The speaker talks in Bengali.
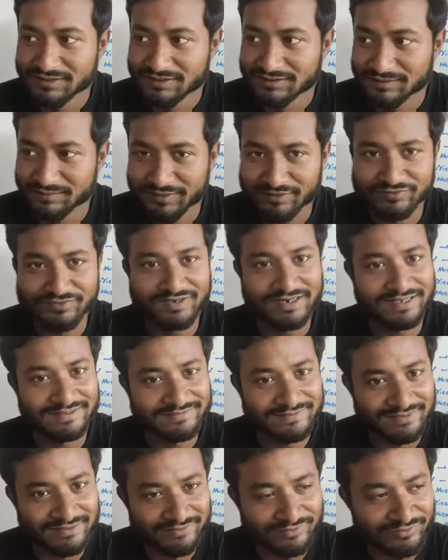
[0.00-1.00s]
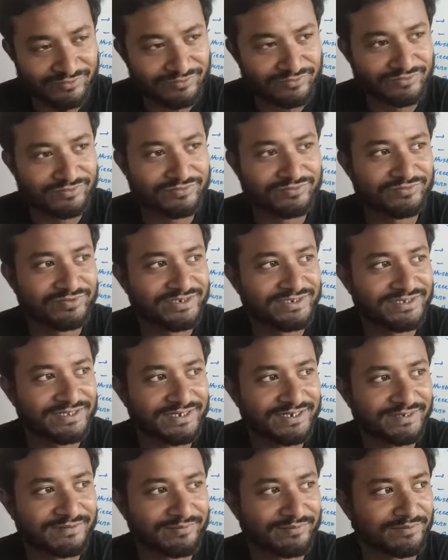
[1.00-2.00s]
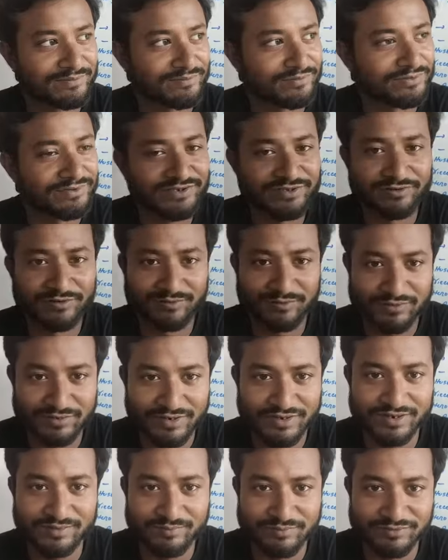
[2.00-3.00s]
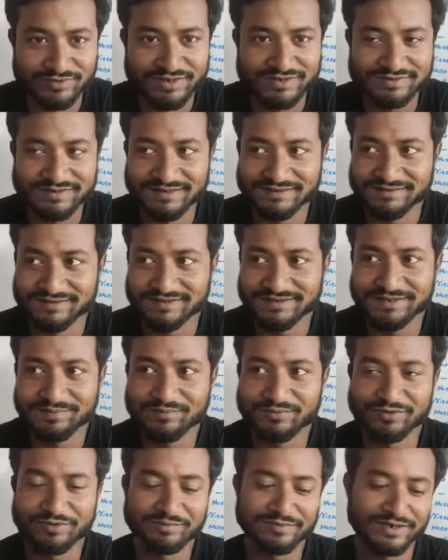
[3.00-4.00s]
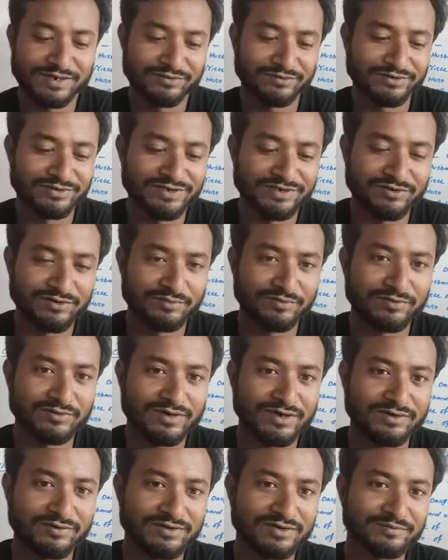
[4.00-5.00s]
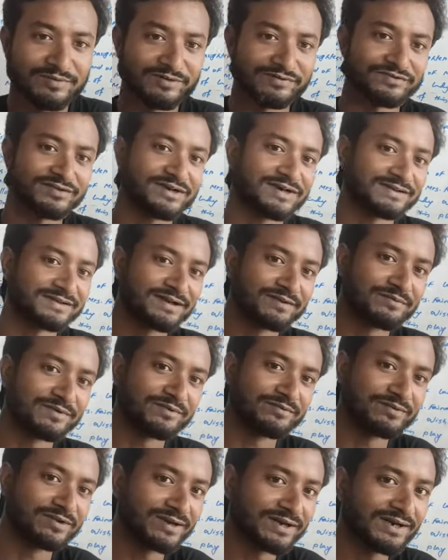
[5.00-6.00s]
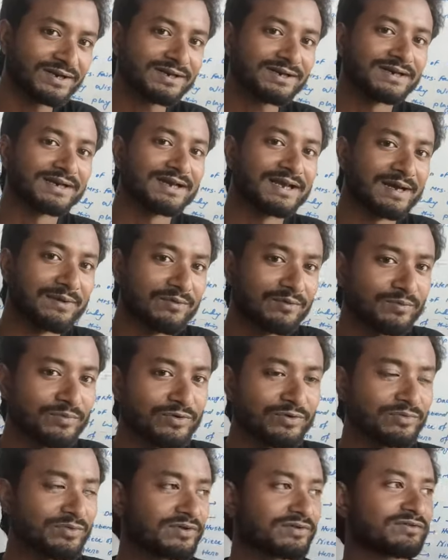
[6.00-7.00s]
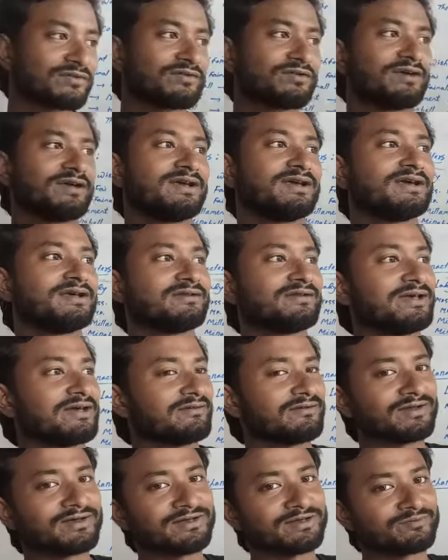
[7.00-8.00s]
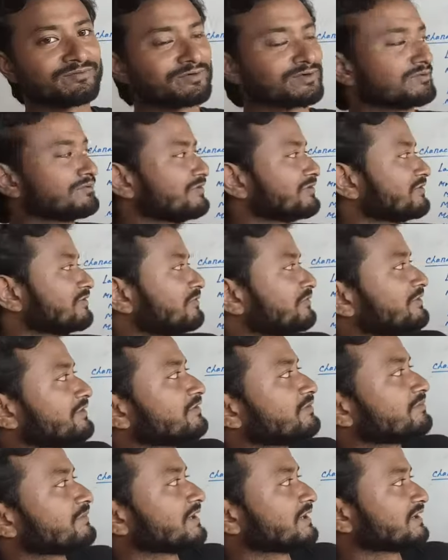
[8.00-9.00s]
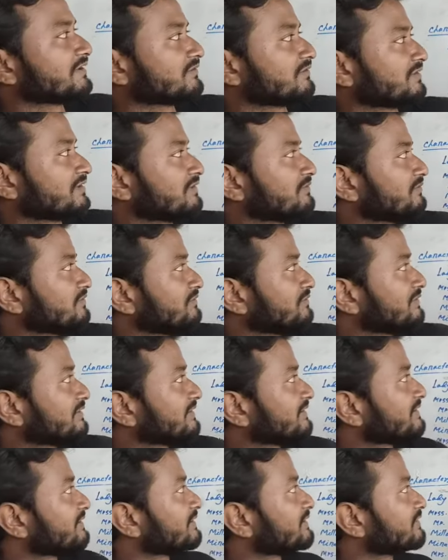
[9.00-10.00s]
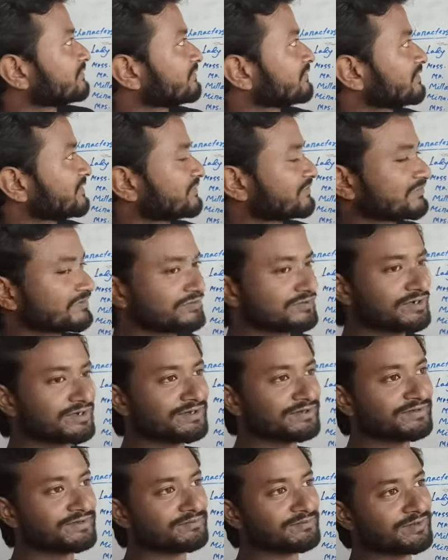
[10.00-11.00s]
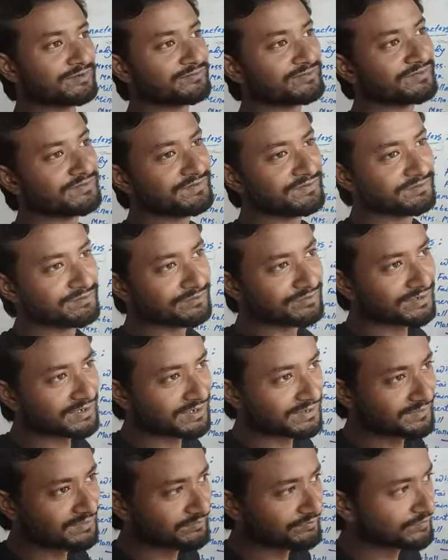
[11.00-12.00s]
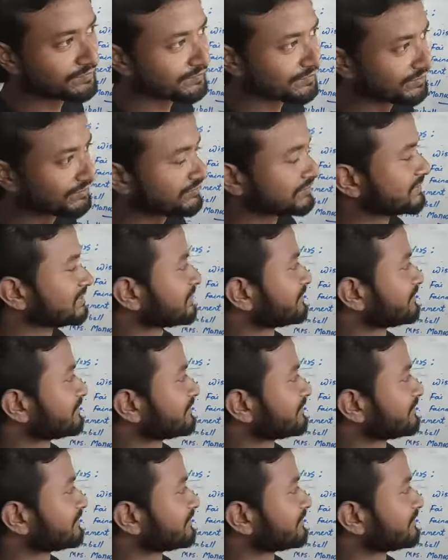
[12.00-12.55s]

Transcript: তো মানুষের আচার আচরণগত দিক থেকে নৈতিক অবক্ষয়টা বোঝা যায় যে কি পরিমাণ নৈতিক অবক্ষয় হলে মানুষের আচার ব্যবহারের কেমন পরিবর্তন হয় তো এগুলো নিয়ে মোটামুটি কমেডি অফ ম্যানার কথা বলবে তো রেস্টোরেশন নিজের মানুষের জীবনধারা জীবন পদ্ধতি